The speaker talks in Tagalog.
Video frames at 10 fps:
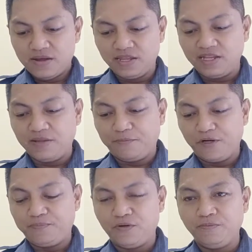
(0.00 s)
And then the
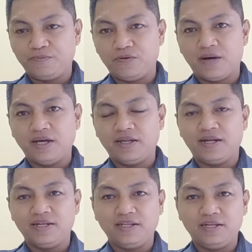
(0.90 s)
fourth point po, makita
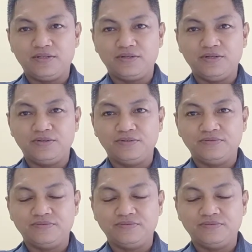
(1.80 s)
natin dito yung